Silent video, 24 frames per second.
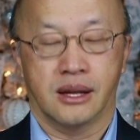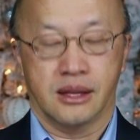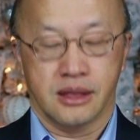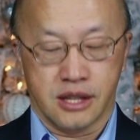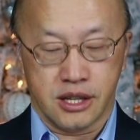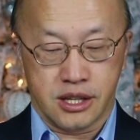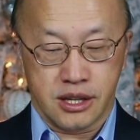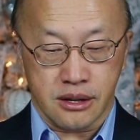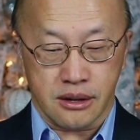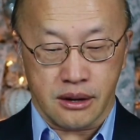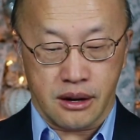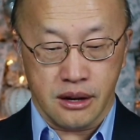
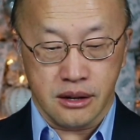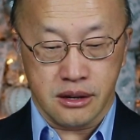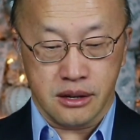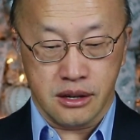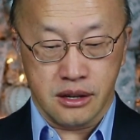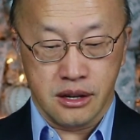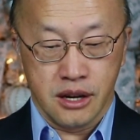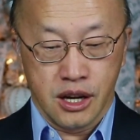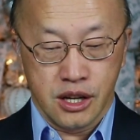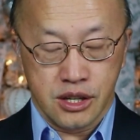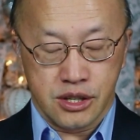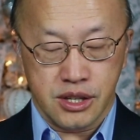thì chỉ khó
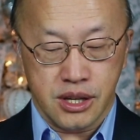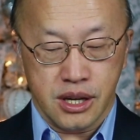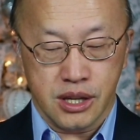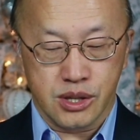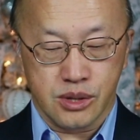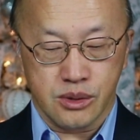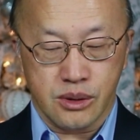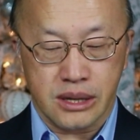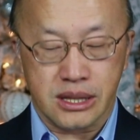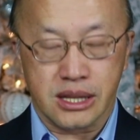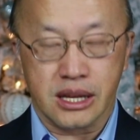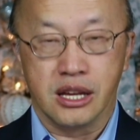cứ Chúa
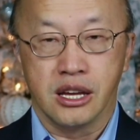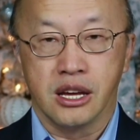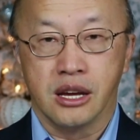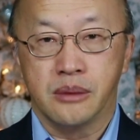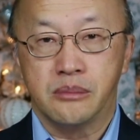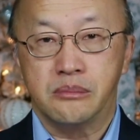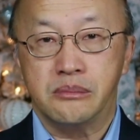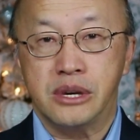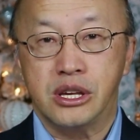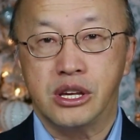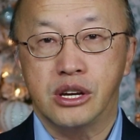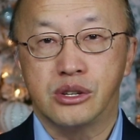Giêsu hay thế
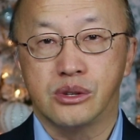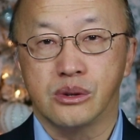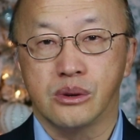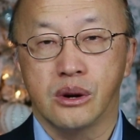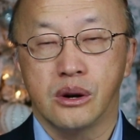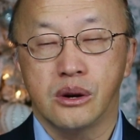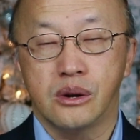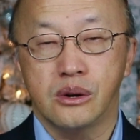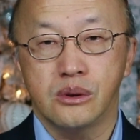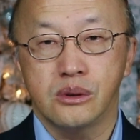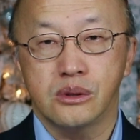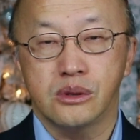mình chủ
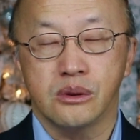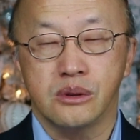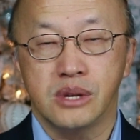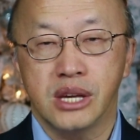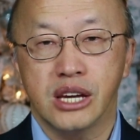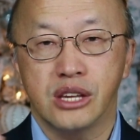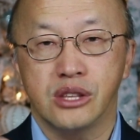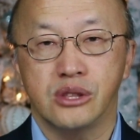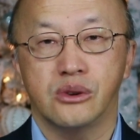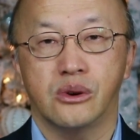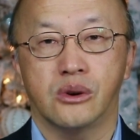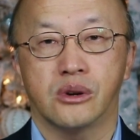lúc từ
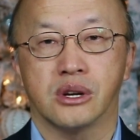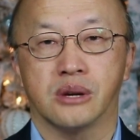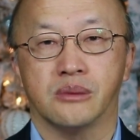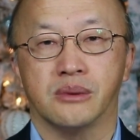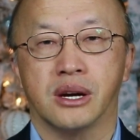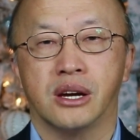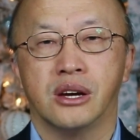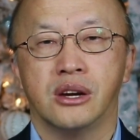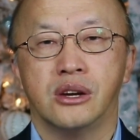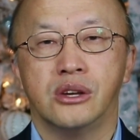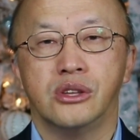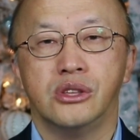yên vô nè mà
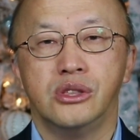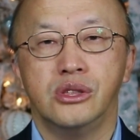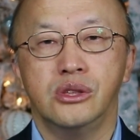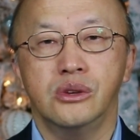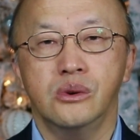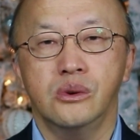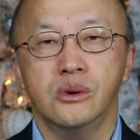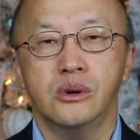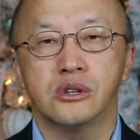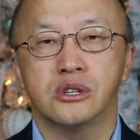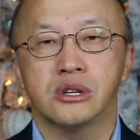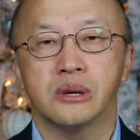
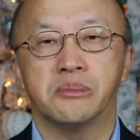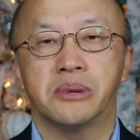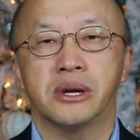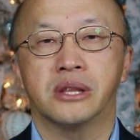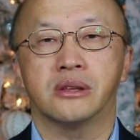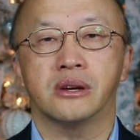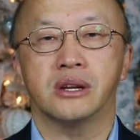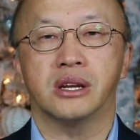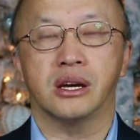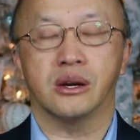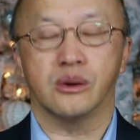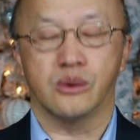nhô rồi bây
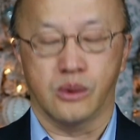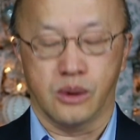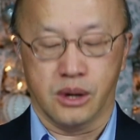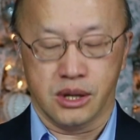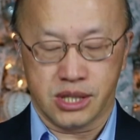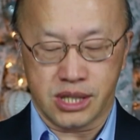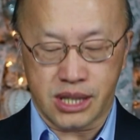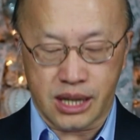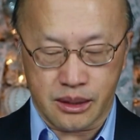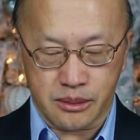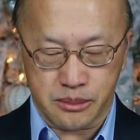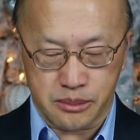giờ này ua
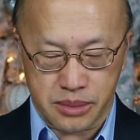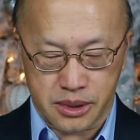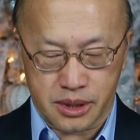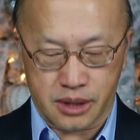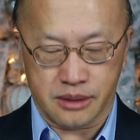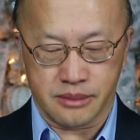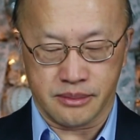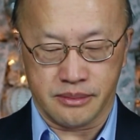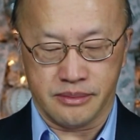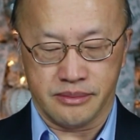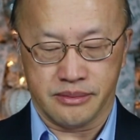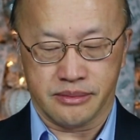chẳng bờ
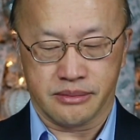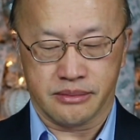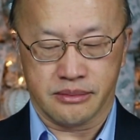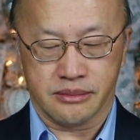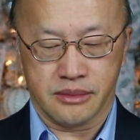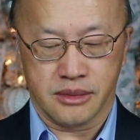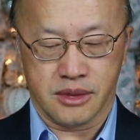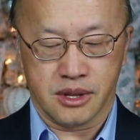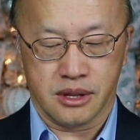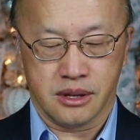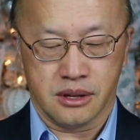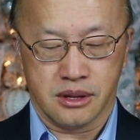
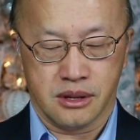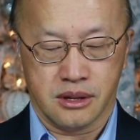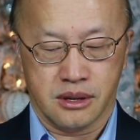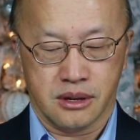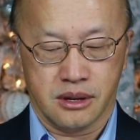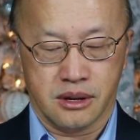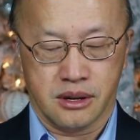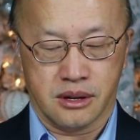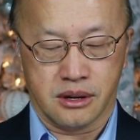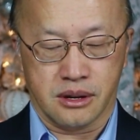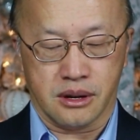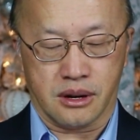
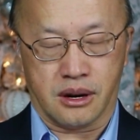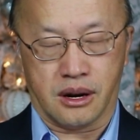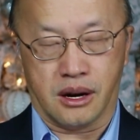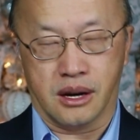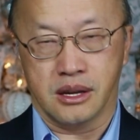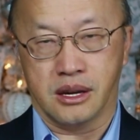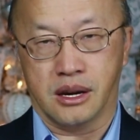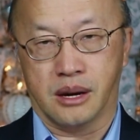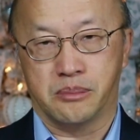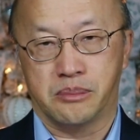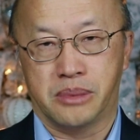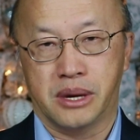đó khó
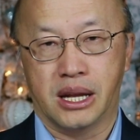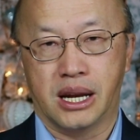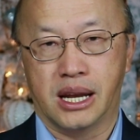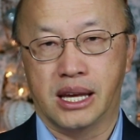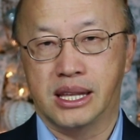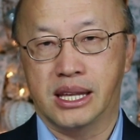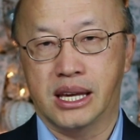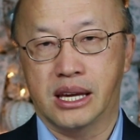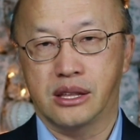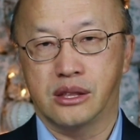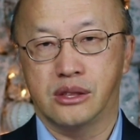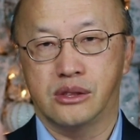giờ bây là
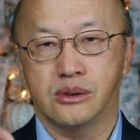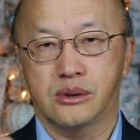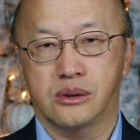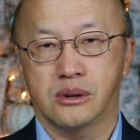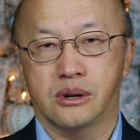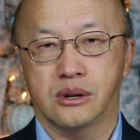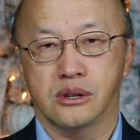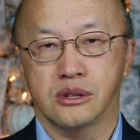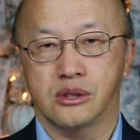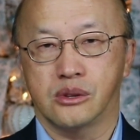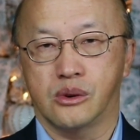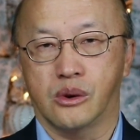yên
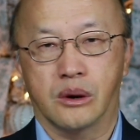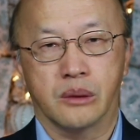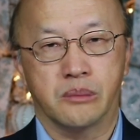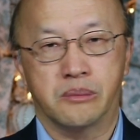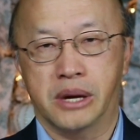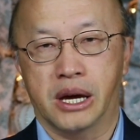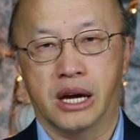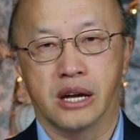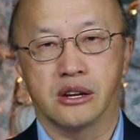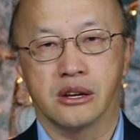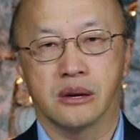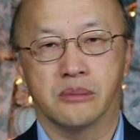vô ở
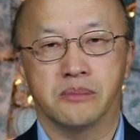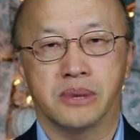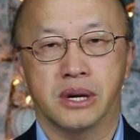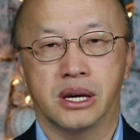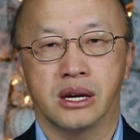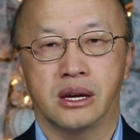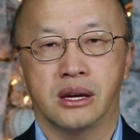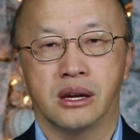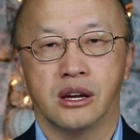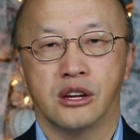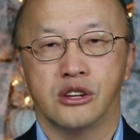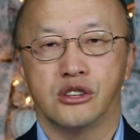phe để
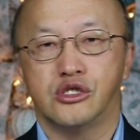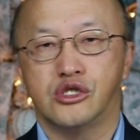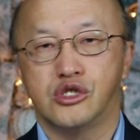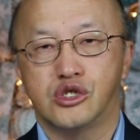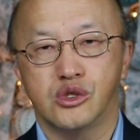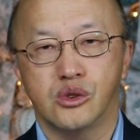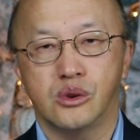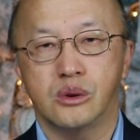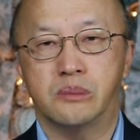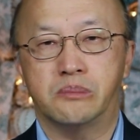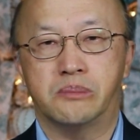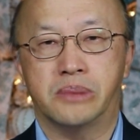bây
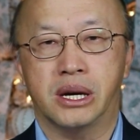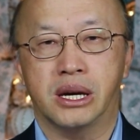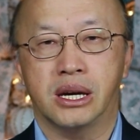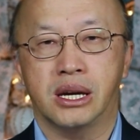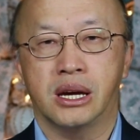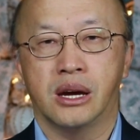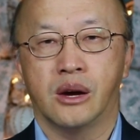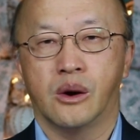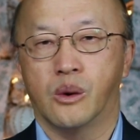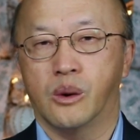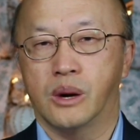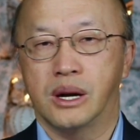du bây
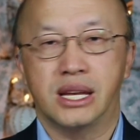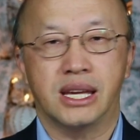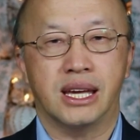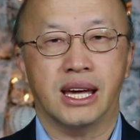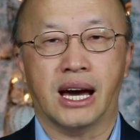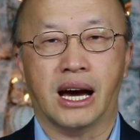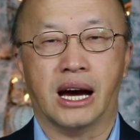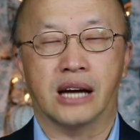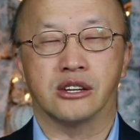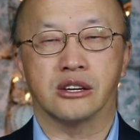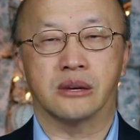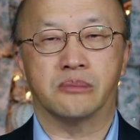ở lì
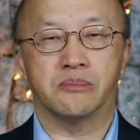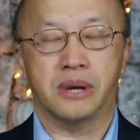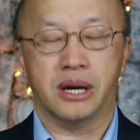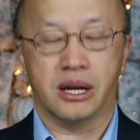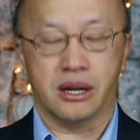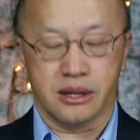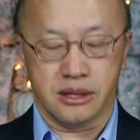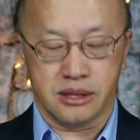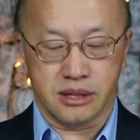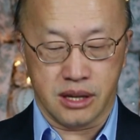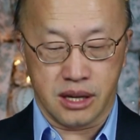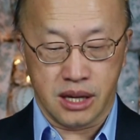hạ để bây
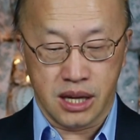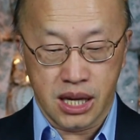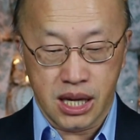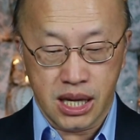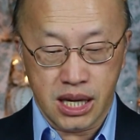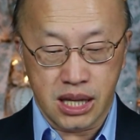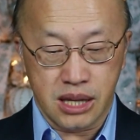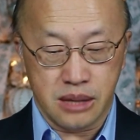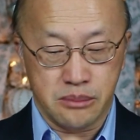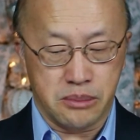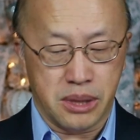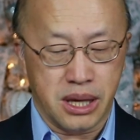là gì
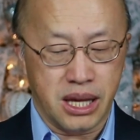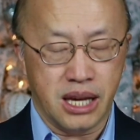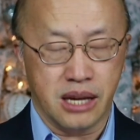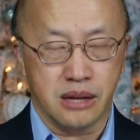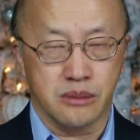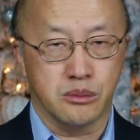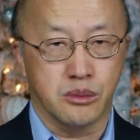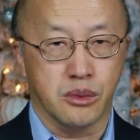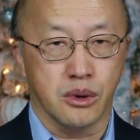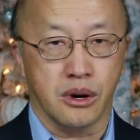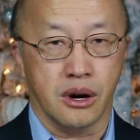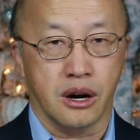bây giờ
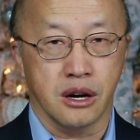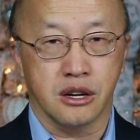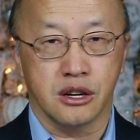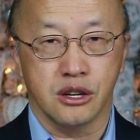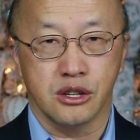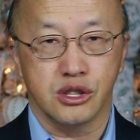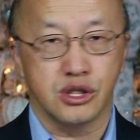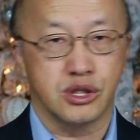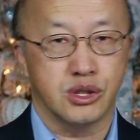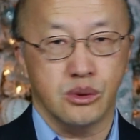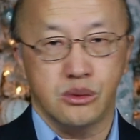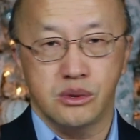muốn khó
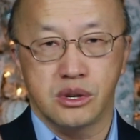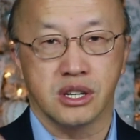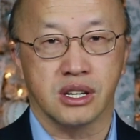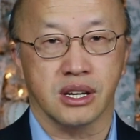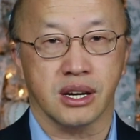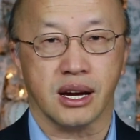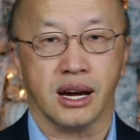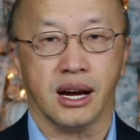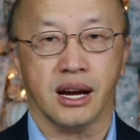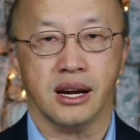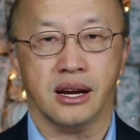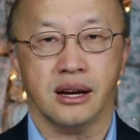cứ du nữa đã
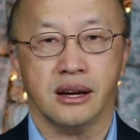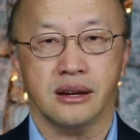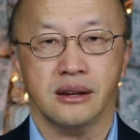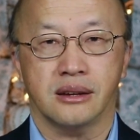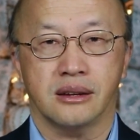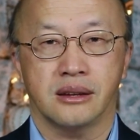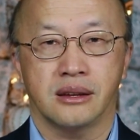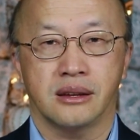căng ha